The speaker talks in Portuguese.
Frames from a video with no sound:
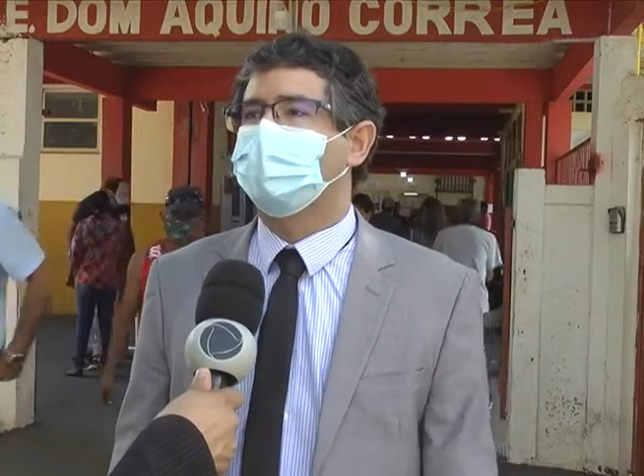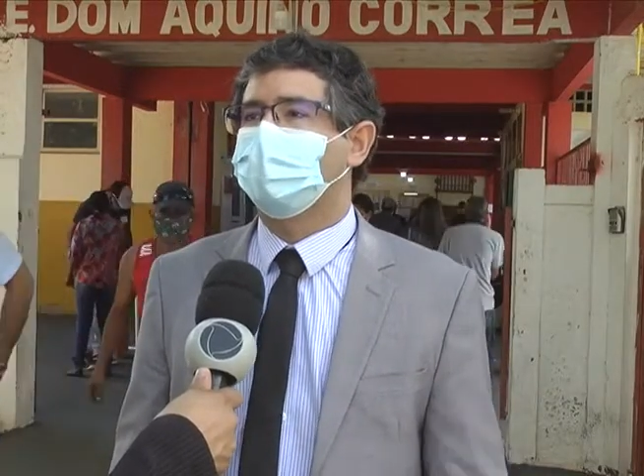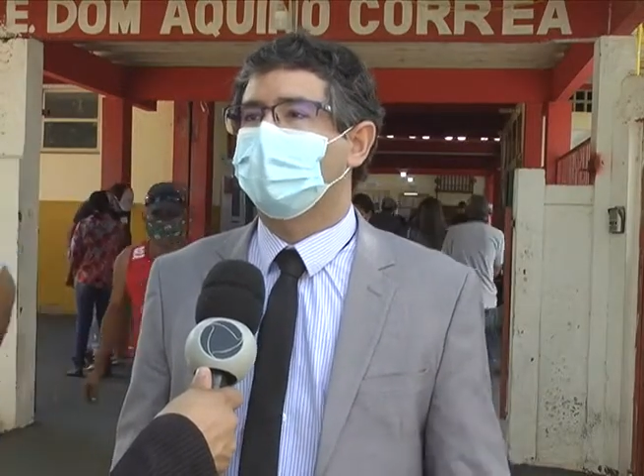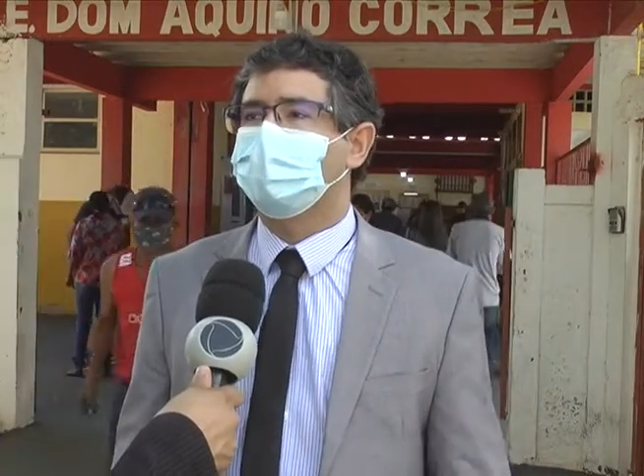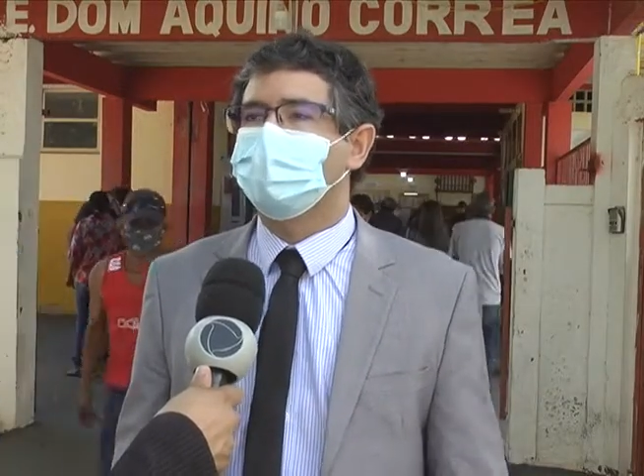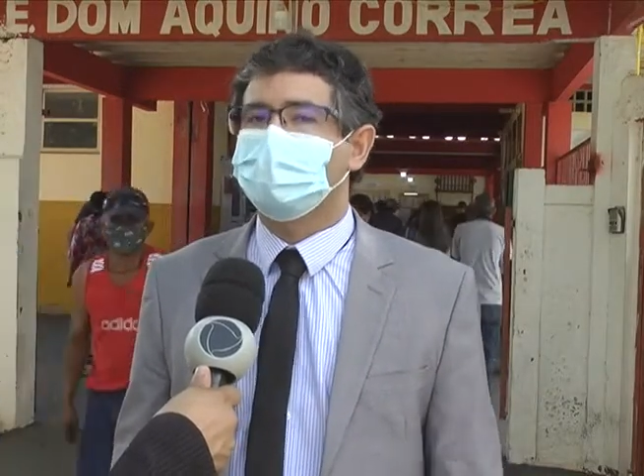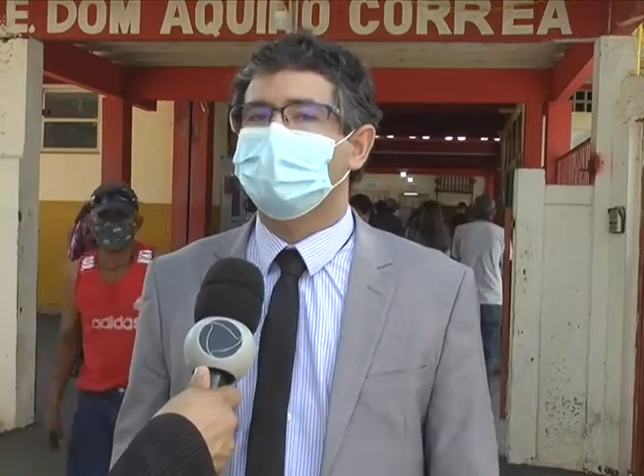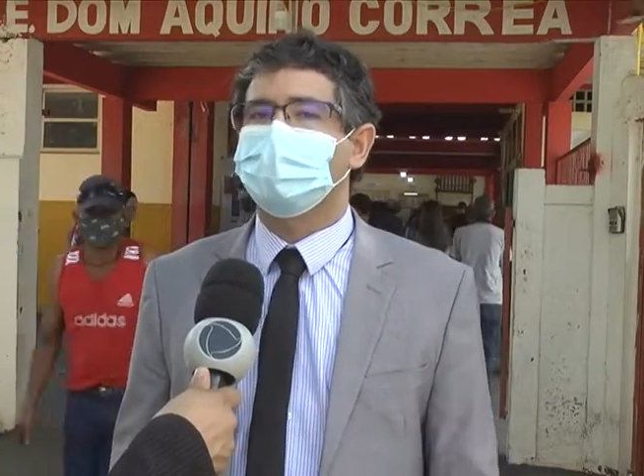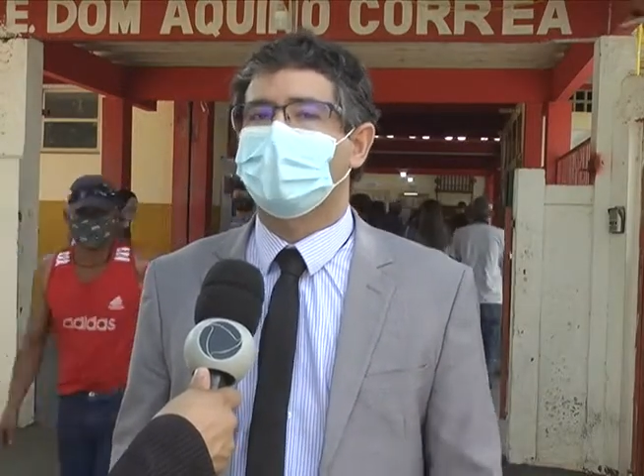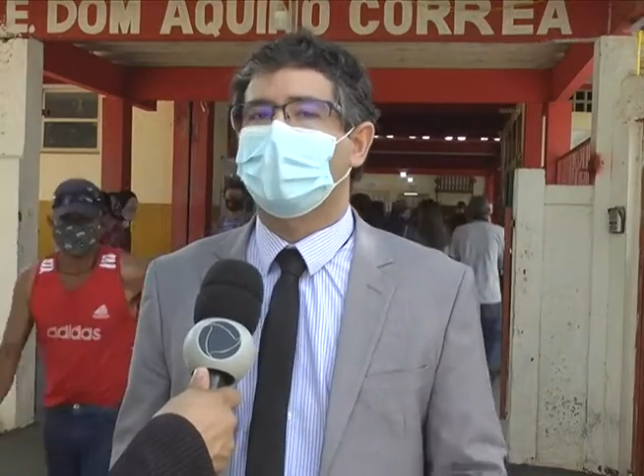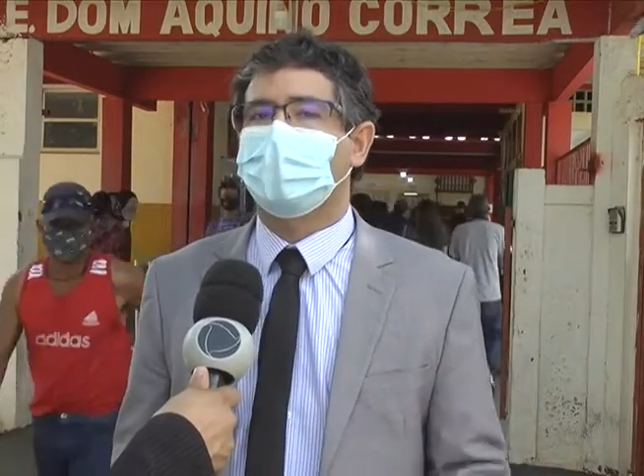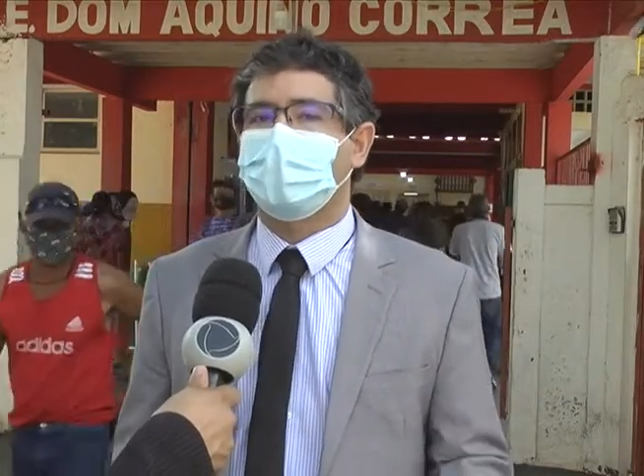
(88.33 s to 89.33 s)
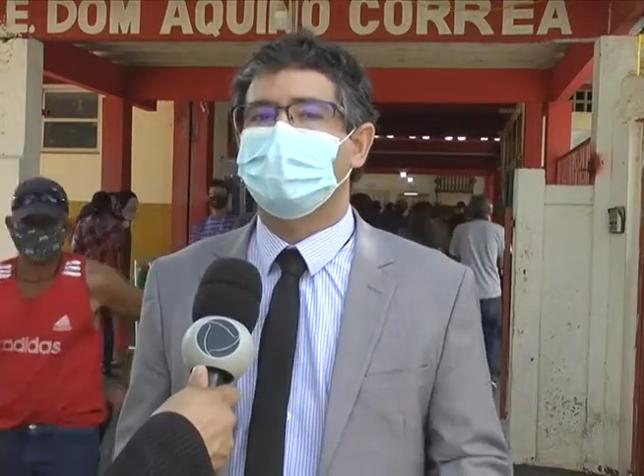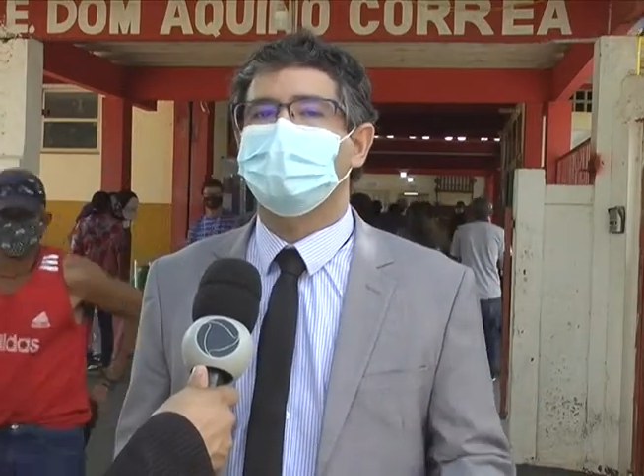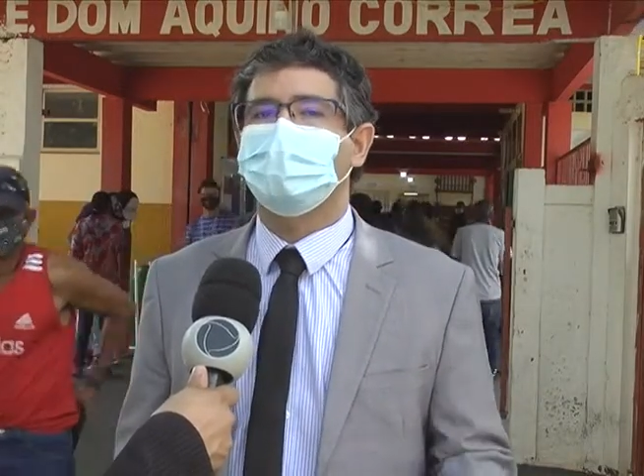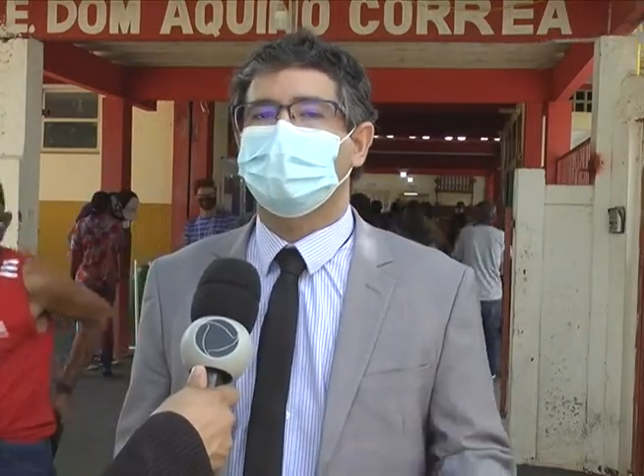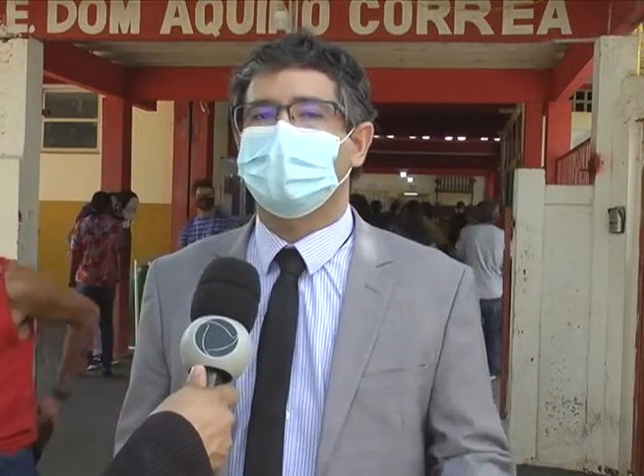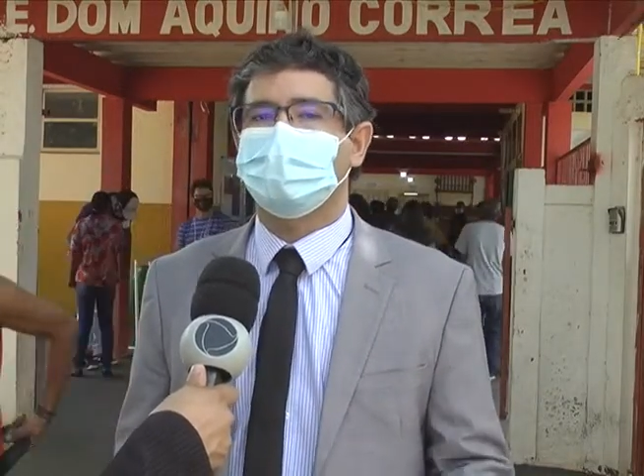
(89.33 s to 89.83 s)
em todos os locais
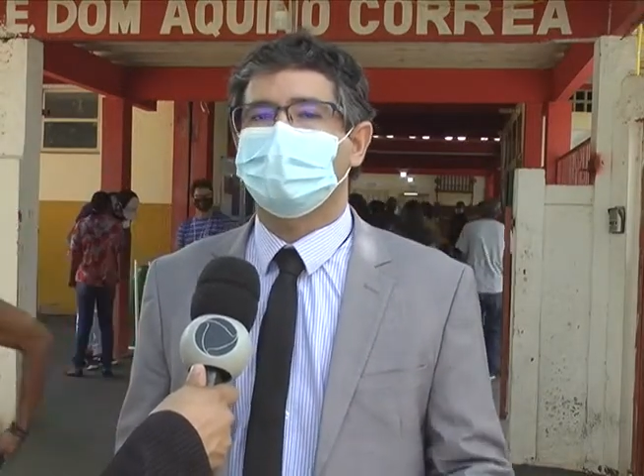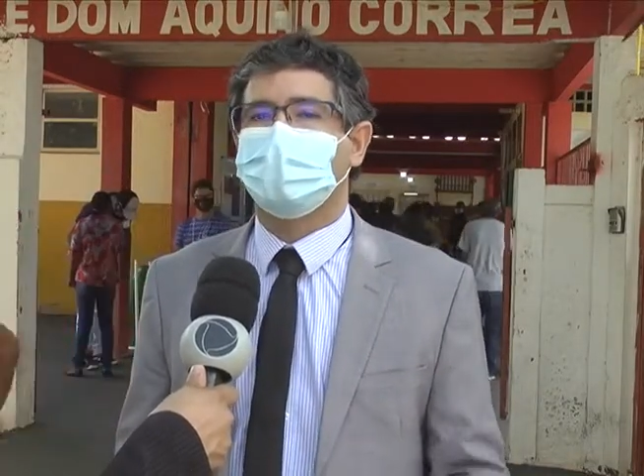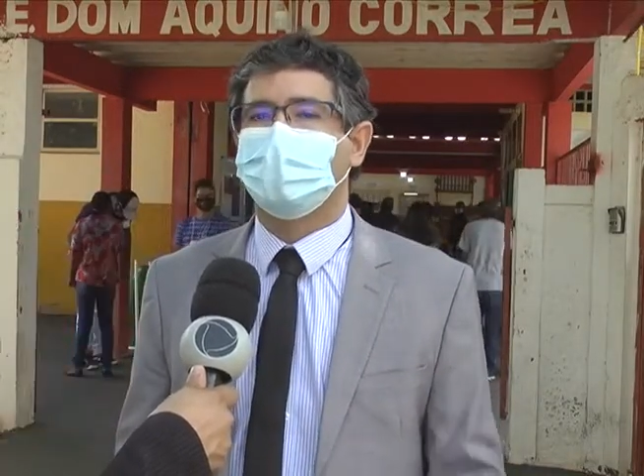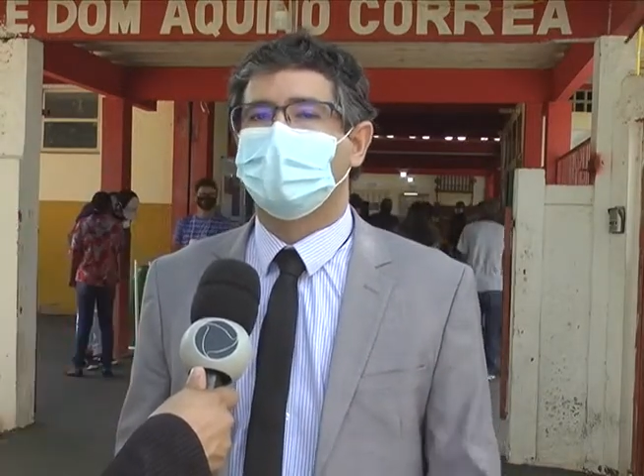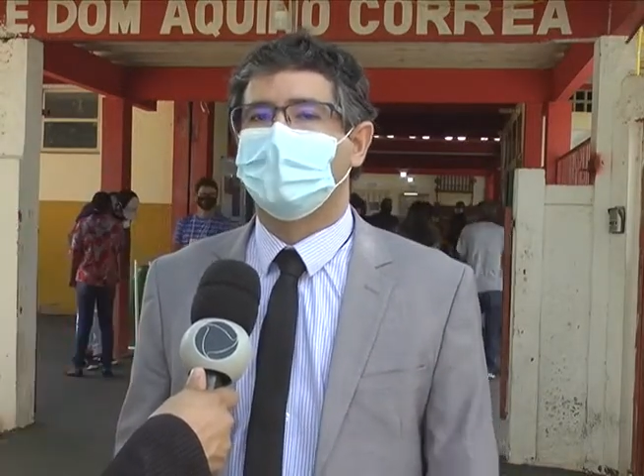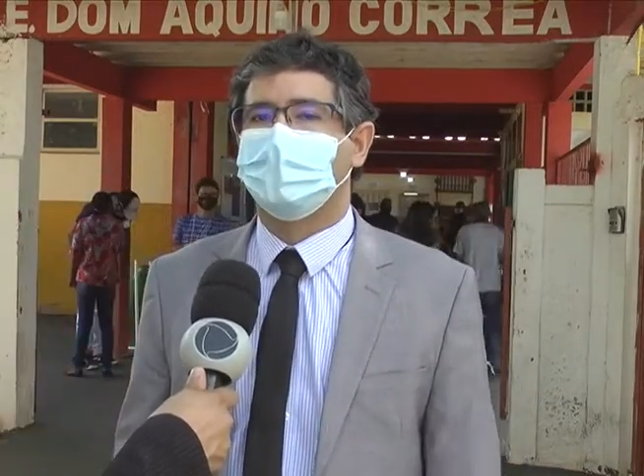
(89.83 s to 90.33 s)
de votação,